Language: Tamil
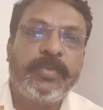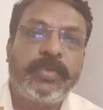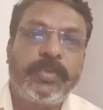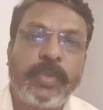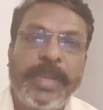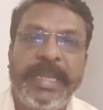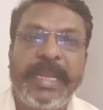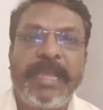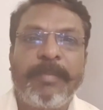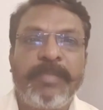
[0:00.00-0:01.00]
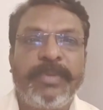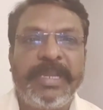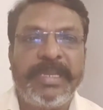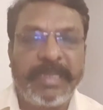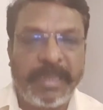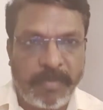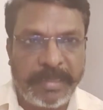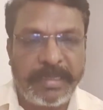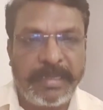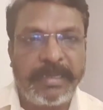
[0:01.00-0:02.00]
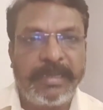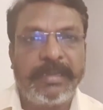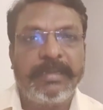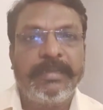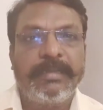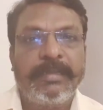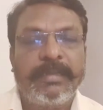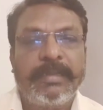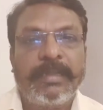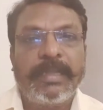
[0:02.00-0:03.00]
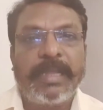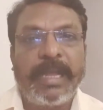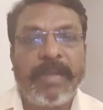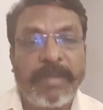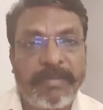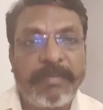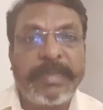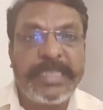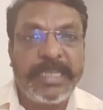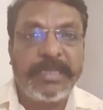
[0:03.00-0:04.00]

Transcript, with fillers: துணைநிலை அமைப்புகளின் நிர்வாகிகள் அவரவர் வசிக்கும்